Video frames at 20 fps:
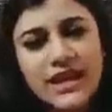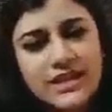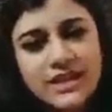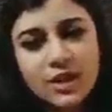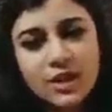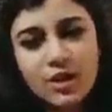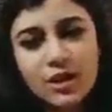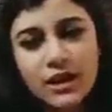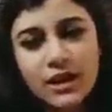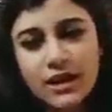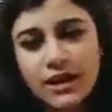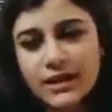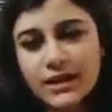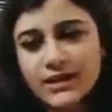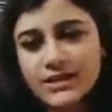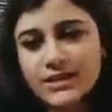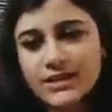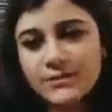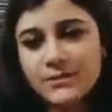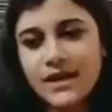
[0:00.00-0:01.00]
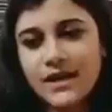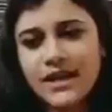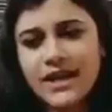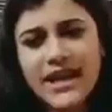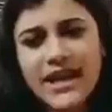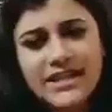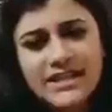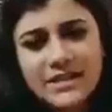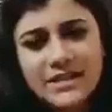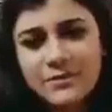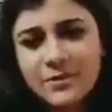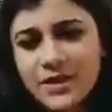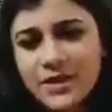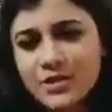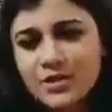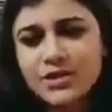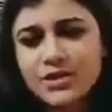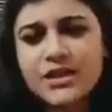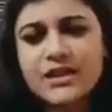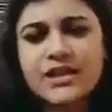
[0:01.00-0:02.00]
এই যে গলাকাটা সেবা এই যে
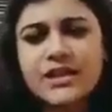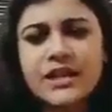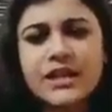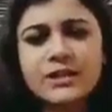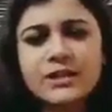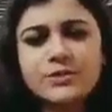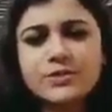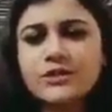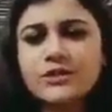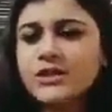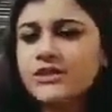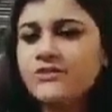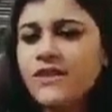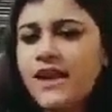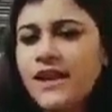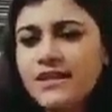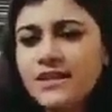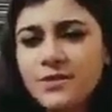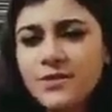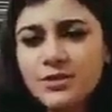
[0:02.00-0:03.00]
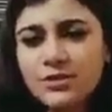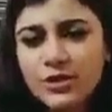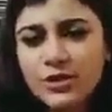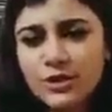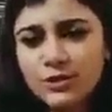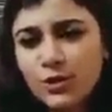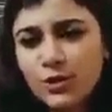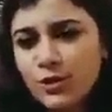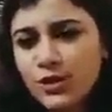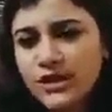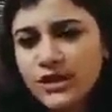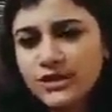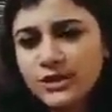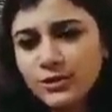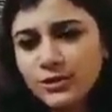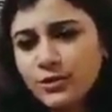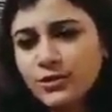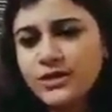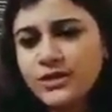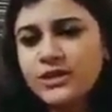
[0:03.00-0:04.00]
পেনশনের টাকা তুলতে ফাইলের পেছনে
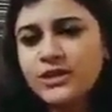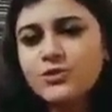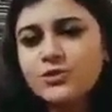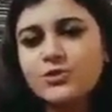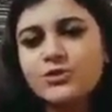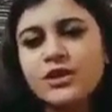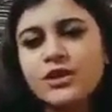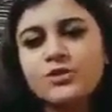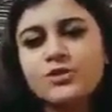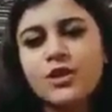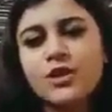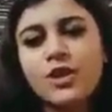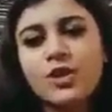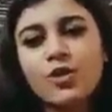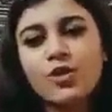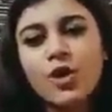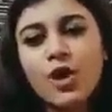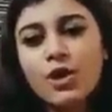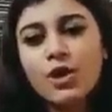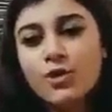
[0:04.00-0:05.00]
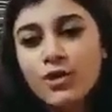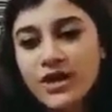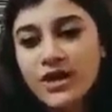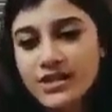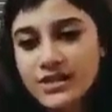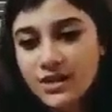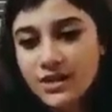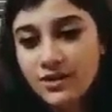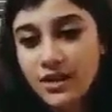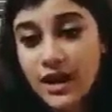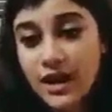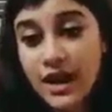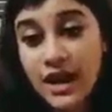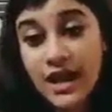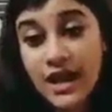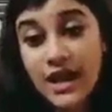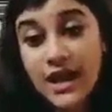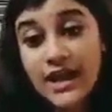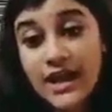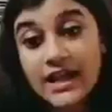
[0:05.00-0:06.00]
দৌড়াতে দৌড়াতে জুতার তলা ক্ষয় হয়ে যাওয়া